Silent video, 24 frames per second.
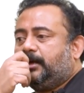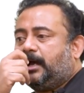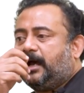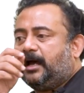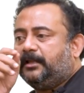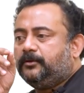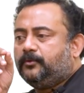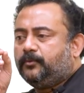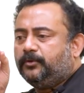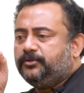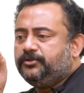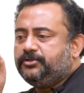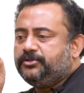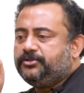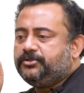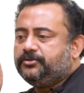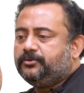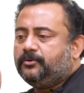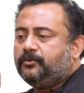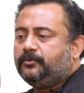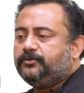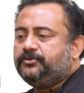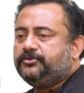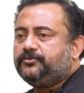అది
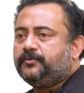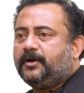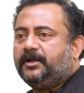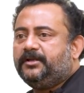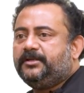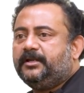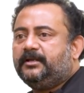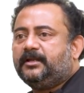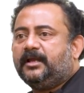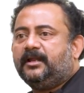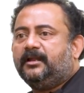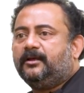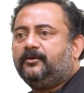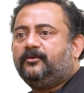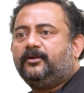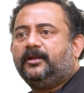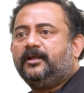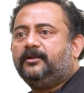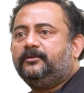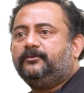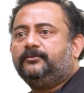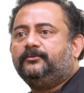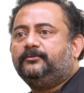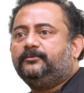కొంచెం కొంచెం అటు ఇటు అయినా
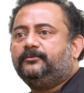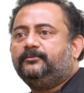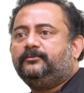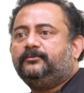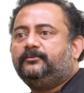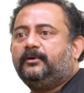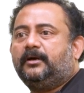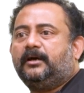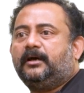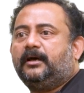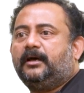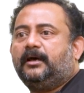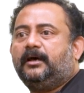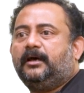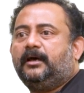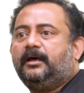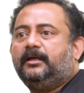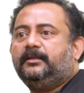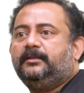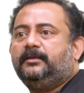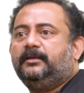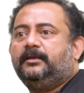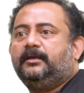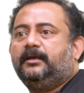కూడాను
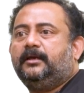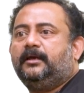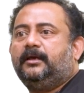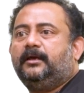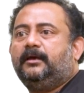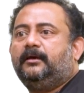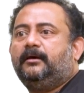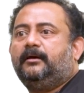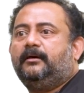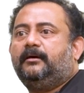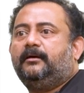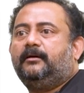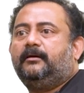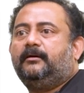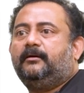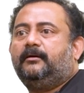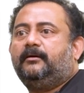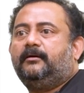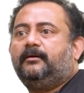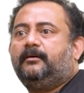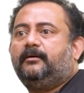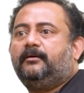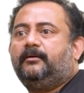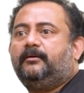అది
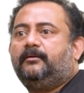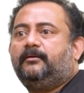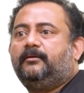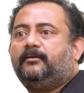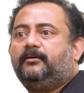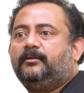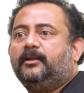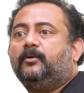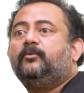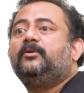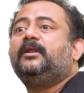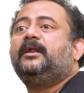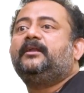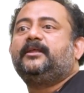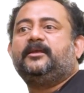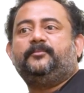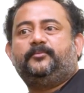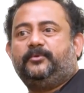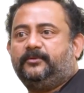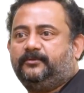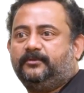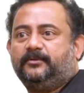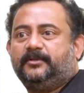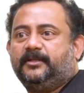నవ్వులాట
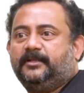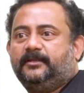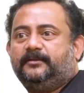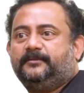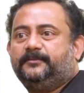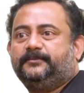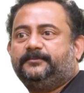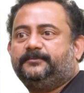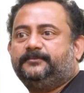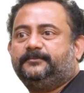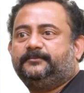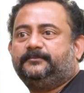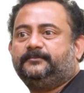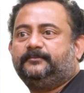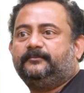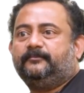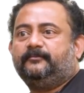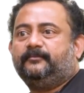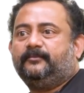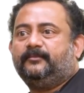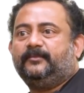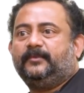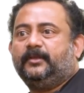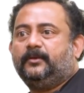అయిపోతుంది
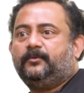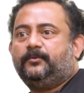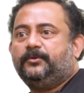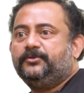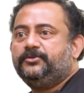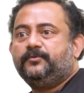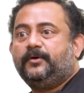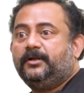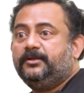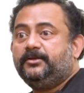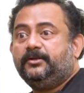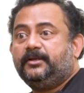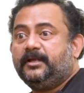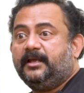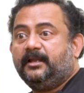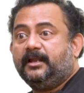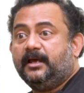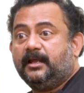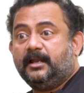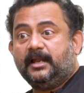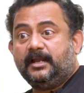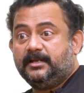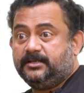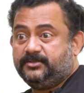కొంచెం అటు ఇటు అయినా
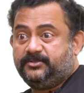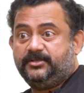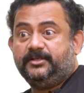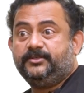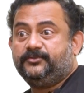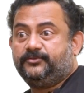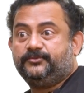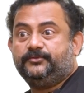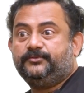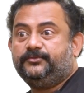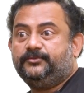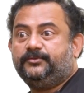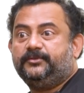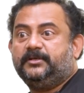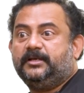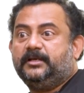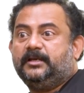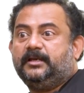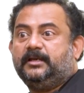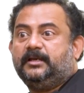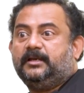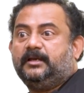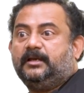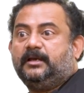అలాంటి సీన్స్
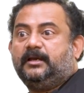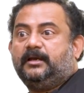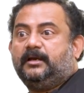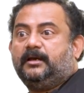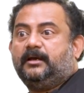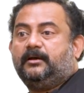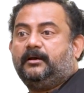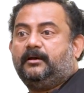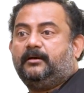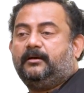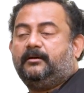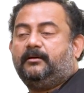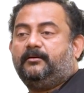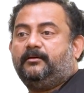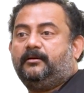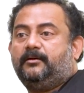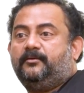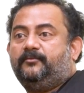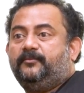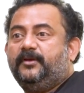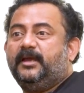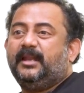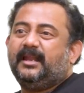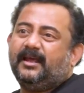
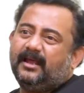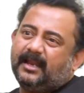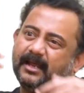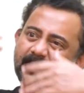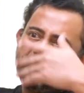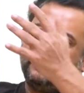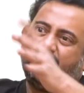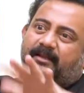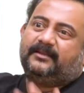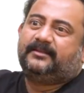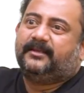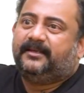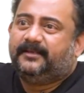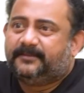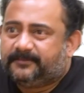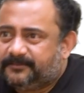వేరే ఎలాగా వెళ్తాయి